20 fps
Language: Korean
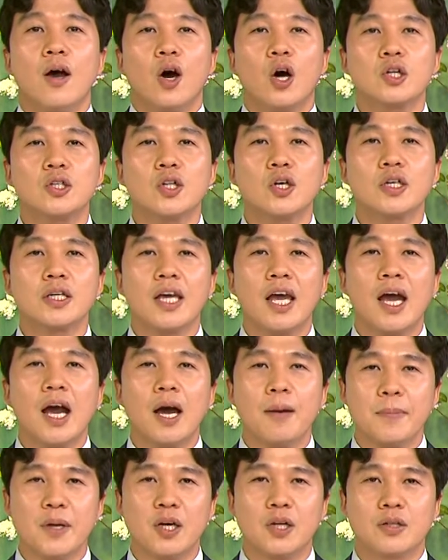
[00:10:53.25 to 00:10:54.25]
어떻게
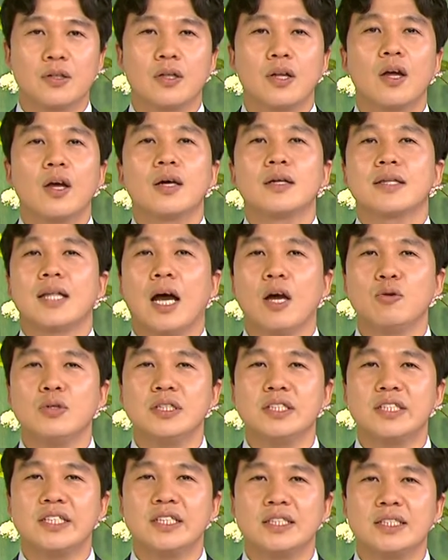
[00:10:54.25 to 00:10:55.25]
하면
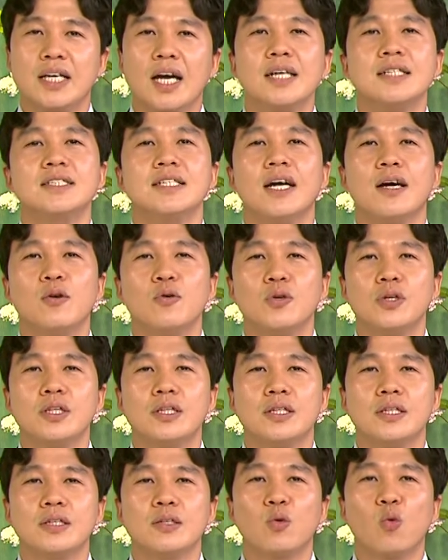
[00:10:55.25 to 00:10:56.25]
다윗이 차지하고
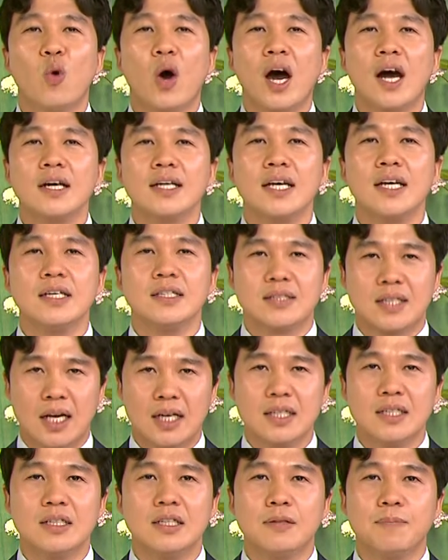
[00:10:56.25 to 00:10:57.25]
있는 왕의
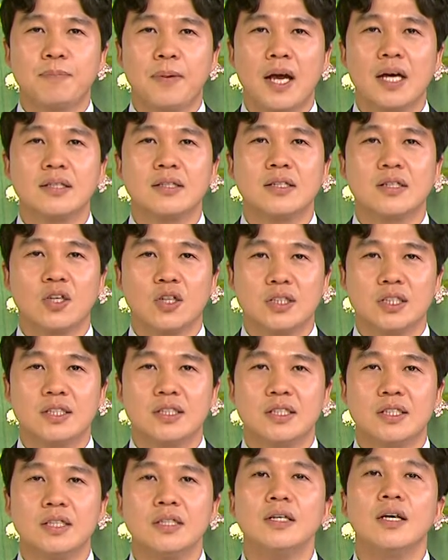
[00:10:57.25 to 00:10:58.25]
자리를 빼앗을
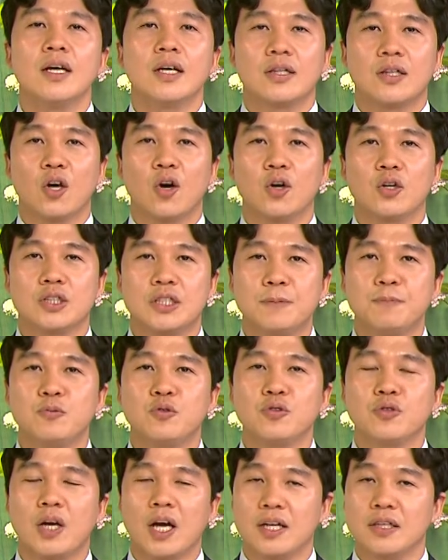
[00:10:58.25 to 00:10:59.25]
것인지 더
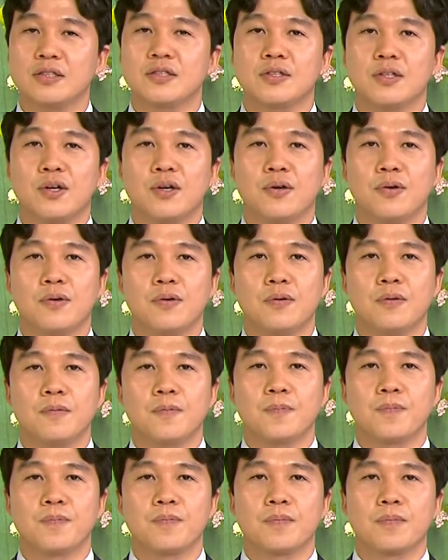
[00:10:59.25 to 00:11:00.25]
집중하였어요.
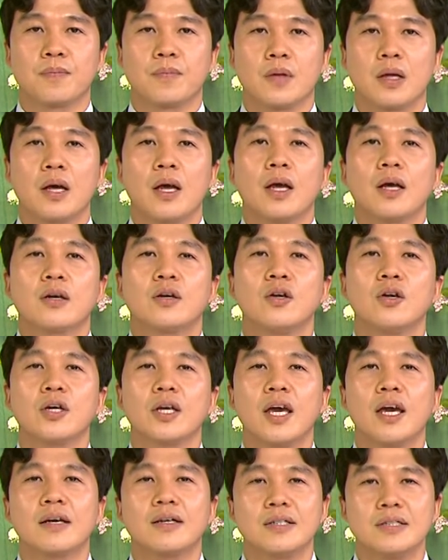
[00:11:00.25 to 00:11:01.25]

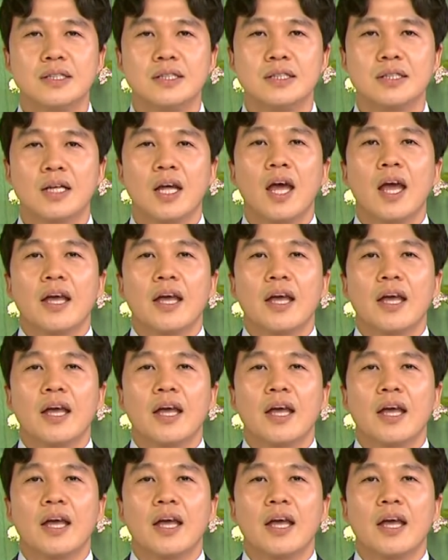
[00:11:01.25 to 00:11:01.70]
그렇게 그는